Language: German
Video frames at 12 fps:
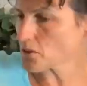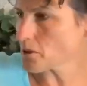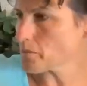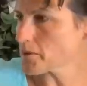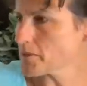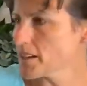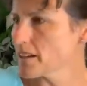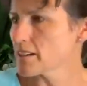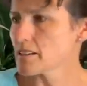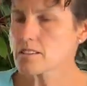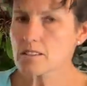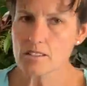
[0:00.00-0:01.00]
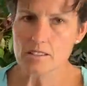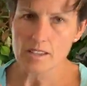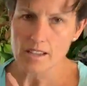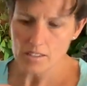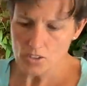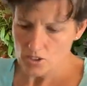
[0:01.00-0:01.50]
kommen, ist es
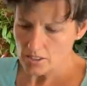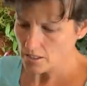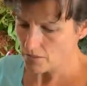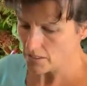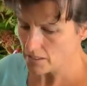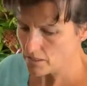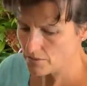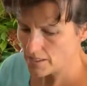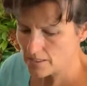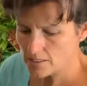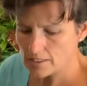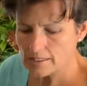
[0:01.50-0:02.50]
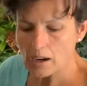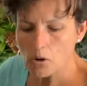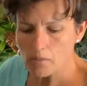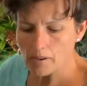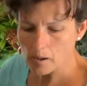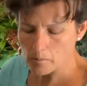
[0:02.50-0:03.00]
gar nicht schlecht, wenn das Wasser
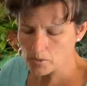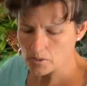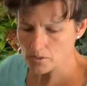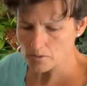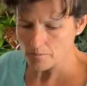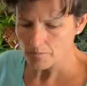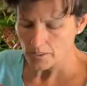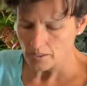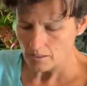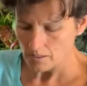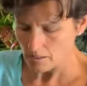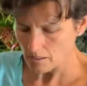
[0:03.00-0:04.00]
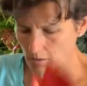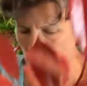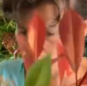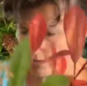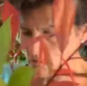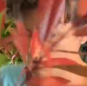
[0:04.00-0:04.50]
lauwarm ist. Ja,
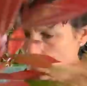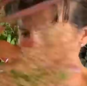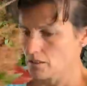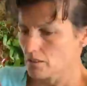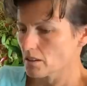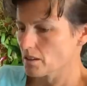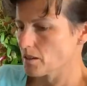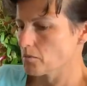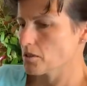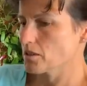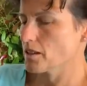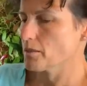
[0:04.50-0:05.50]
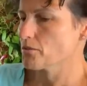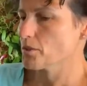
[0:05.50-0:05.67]
und dann kann man hier einfach